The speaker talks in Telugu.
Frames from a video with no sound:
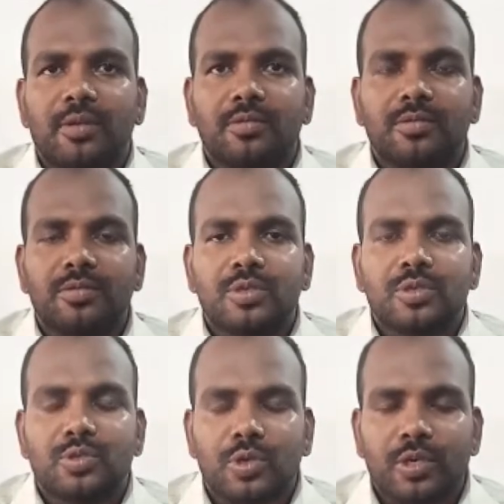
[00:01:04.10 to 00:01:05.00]
మనం
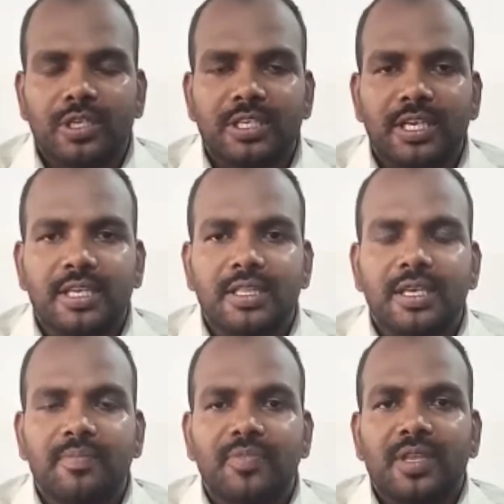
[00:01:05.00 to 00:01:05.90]
చూడడం జరిగింది
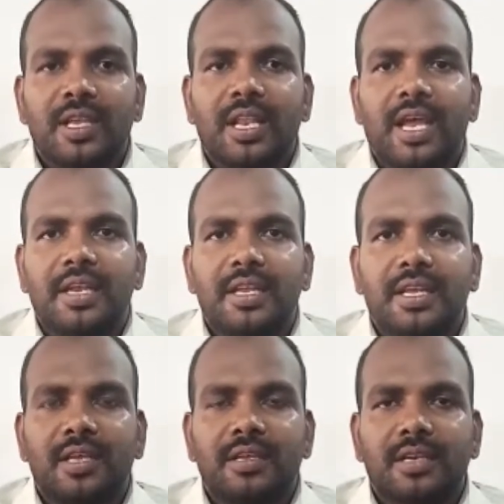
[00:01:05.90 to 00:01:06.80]
ఇలాంటి
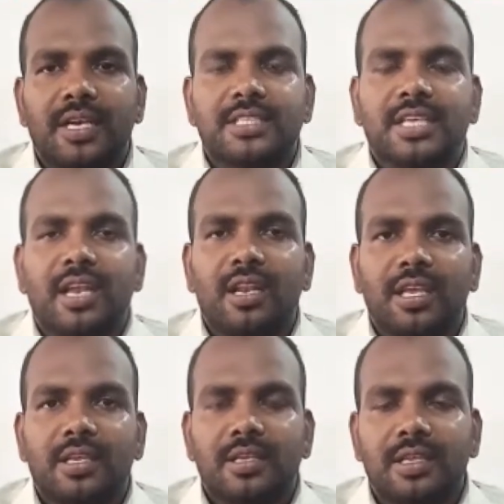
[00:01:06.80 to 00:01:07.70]
కష్టాలని
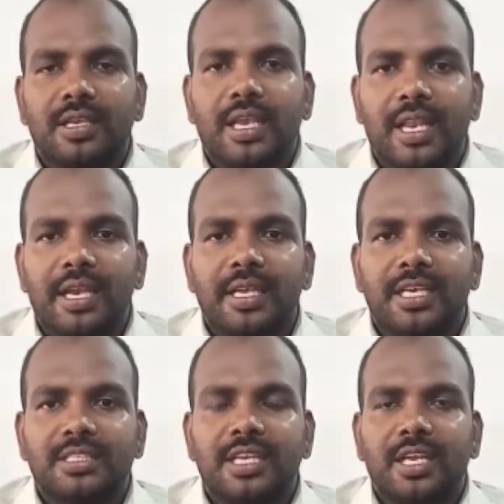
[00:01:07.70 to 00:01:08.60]
ఎలాంటి
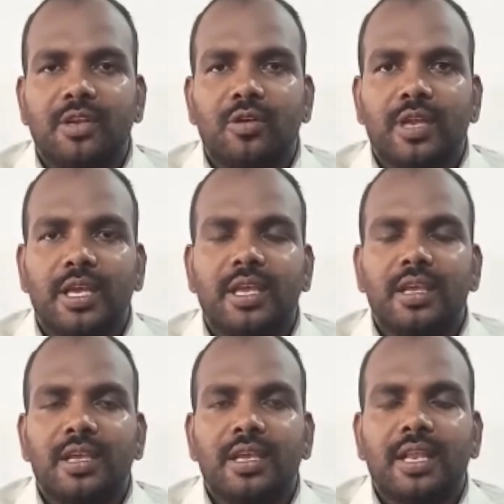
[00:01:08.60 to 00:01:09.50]
కష్టాలైనా ఉన్నాయి
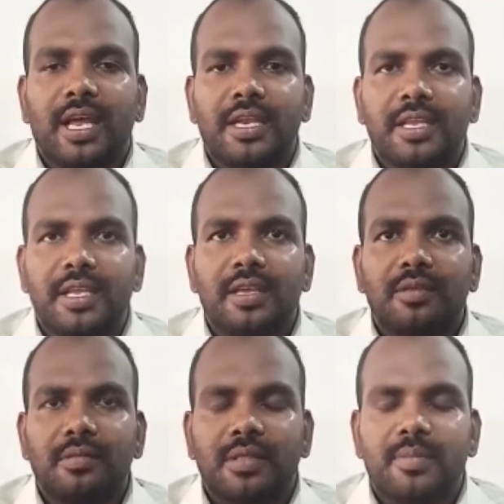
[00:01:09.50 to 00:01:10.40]
ఇలాంటి
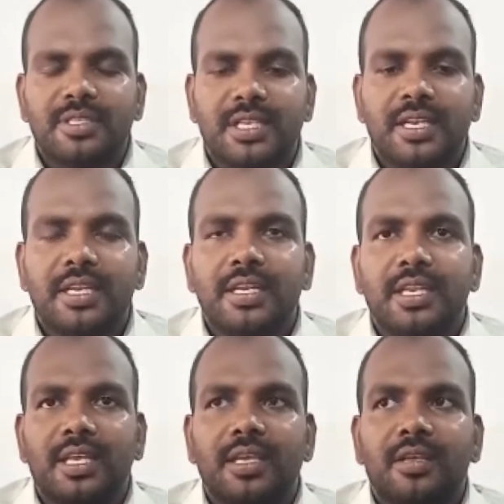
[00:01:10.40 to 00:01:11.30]

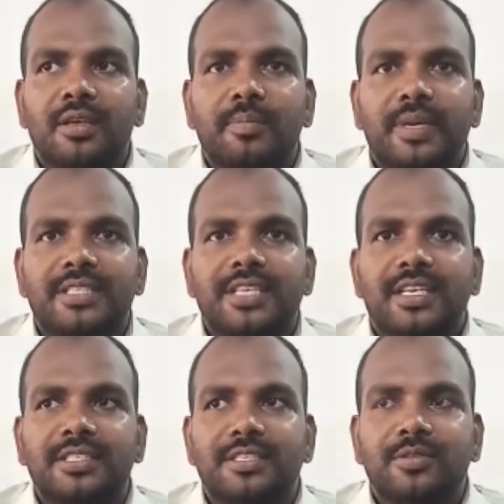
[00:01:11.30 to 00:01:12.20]
సమస్యలన్నింటినీ
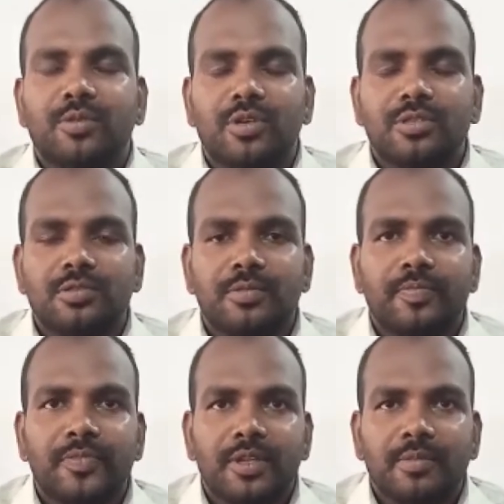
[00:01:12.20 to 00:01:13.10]
పరిష్కరించడం కోసం
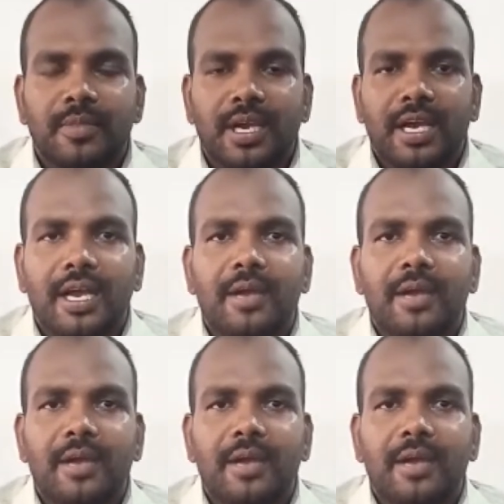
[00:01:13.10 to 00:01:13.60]
ఒక